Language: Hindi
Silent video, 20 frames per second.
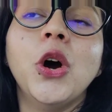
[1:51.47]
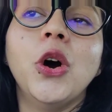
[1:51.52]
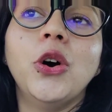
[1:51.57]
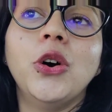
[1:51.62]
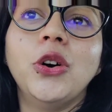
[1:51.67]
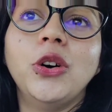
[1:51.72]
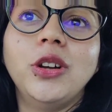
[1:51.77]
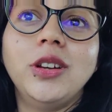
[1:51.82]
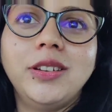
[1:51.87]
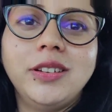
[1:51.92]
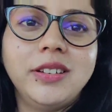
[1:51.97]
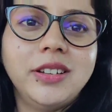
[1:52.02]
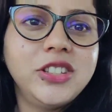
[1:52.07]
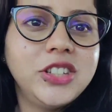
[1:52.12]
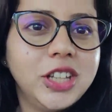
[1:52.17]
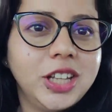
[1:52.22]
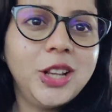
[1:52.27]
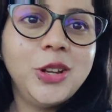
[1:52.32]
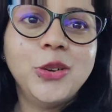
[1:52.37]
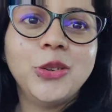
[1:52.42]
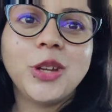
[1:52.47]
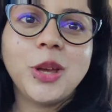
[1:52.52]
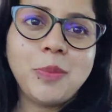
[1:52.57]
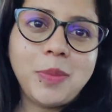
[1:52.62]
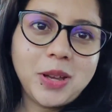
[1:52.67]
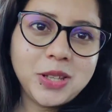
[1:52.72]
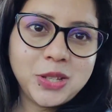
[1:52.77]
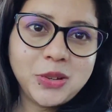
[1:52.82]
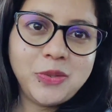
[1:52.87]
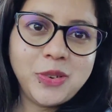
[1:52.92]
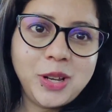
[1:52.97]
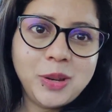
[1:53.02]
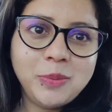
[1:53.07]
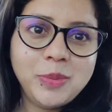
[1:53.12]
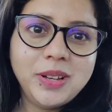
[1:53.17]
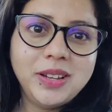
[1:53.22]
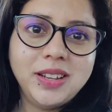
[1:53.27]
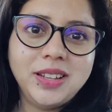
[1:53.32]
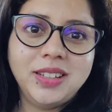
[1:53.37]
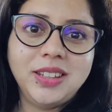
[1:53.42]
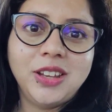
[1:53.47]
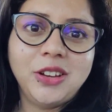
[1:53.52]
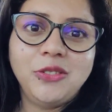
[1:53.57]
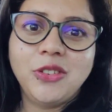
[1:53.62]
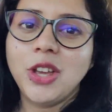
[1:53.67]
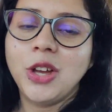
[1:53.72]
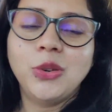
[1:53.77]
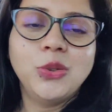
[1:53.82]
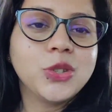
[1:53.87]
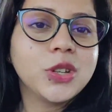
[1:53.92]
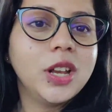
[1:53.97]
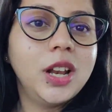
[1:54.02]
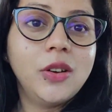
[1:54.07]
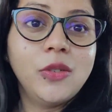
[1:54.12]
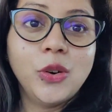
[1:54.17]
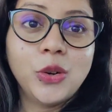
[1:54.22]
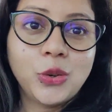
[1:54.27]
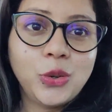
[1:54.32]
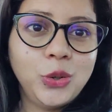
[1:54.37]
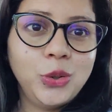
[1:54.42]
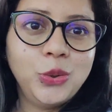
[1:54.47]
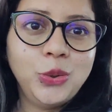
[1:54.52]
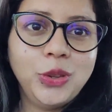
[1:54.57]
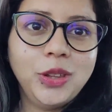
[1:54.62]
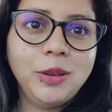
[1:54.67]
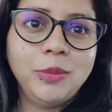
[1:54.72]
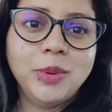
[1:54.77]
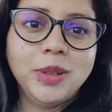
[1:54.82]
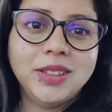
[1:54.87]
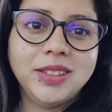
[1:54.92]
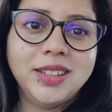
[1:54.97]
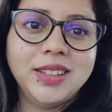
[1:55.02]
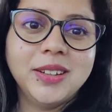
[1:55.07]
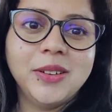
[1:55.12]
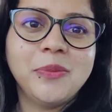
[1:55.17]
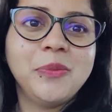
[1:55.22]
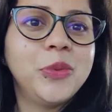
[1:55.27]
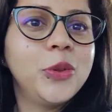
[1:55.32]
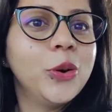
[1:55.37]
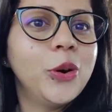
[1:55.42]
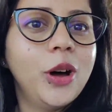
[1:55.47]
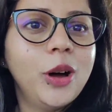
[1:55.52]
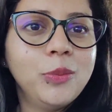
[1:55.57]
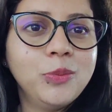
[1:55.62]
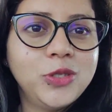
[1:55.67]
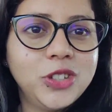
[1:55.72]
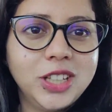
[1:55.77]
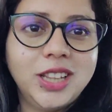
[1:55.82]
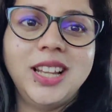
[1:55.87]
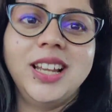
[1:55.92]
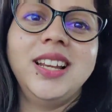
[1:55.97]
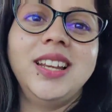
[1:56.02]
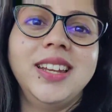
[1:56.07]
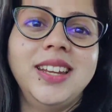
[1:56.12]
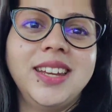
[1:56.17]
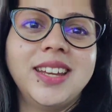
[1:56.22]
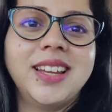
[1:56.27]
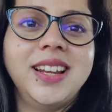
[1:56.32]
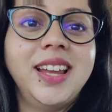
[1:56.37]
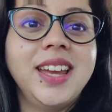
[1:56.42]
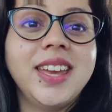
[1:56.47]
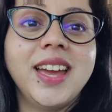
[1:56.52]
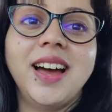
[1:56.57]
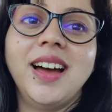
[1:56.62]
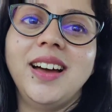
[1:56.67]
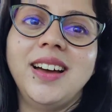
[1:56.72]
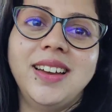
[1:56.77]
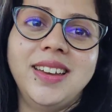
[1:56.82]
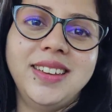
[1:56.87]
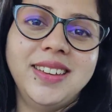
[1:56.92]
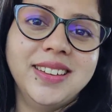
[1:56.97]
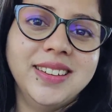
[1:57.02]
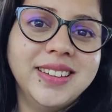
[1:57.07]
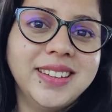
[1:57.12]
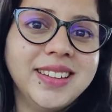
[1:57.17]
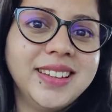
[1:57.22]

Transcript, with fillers: और चितले उनके पास अवेलेबल नहीं था वीआरओ उसके अलावा और कोई दूध नहीं पीती है तो हम चितले लेने के लिए यहाँ आए हैं